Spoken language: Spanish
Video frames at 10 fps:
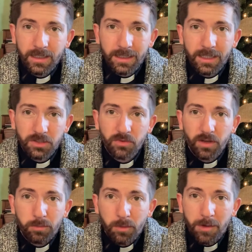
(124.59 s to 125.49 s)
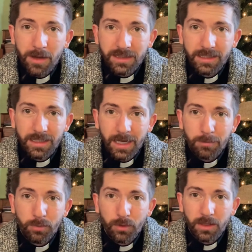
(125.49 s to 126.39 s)
Y eso fue
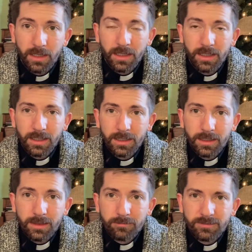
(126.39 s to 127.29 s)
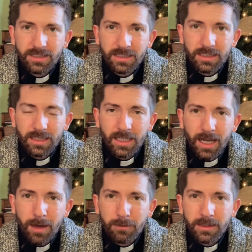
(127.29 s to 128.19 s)
problemática porque si, eh,
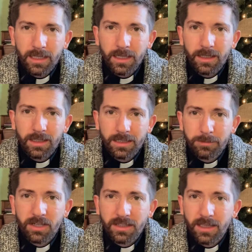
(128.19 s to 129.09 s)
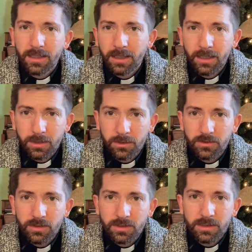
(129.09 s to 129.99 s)
habla de la libertad de
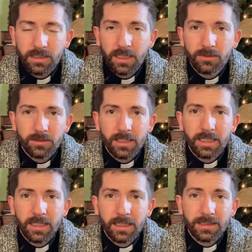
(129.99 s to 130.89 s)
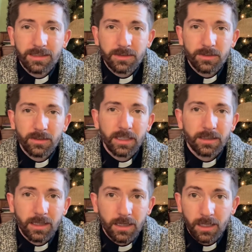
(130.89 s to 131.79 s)
Dios. Si él no tenía decisión de
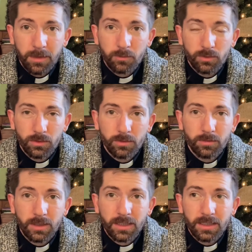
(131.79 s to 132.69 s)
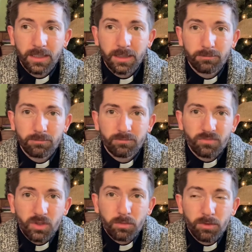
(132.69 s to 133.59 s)
entrar en el mundo eh,
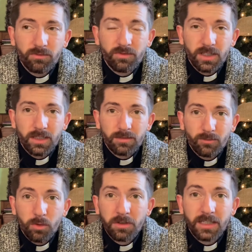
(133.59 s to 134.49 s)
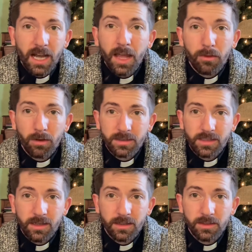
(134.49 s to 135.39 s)
como fue obligado a
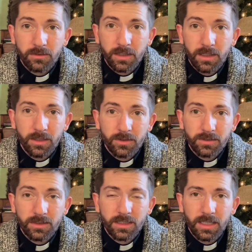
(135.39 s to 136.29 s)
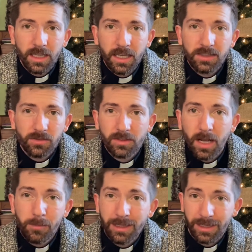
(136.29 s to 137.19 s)
ser hijo de Dios, eso
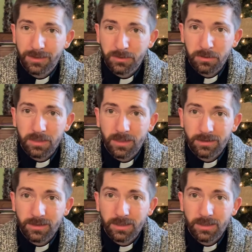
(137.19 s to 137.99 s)
cambia las cosas.